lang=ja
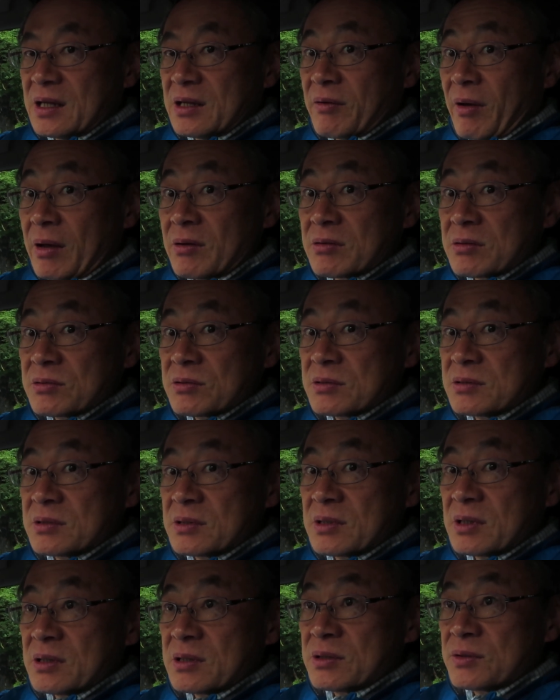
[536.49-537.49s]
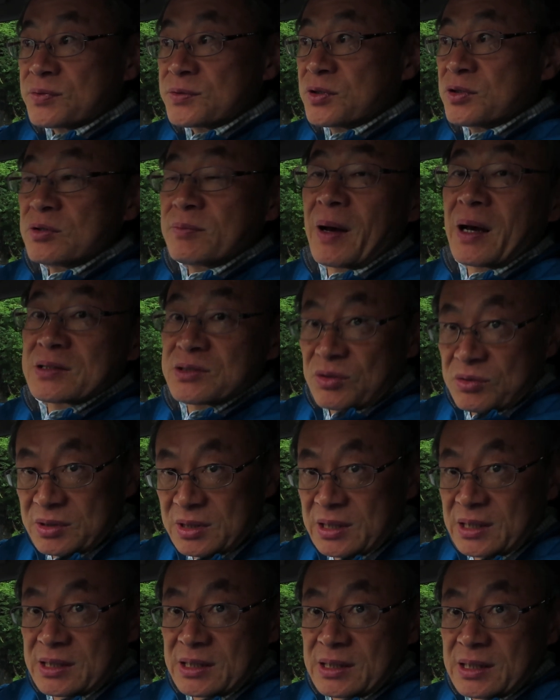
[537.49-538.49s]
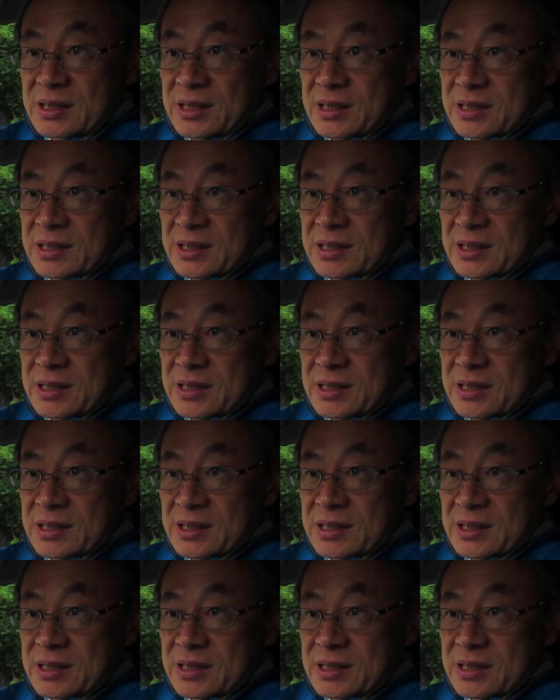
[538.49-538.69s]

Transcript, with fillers: いわゆる普及バージョンに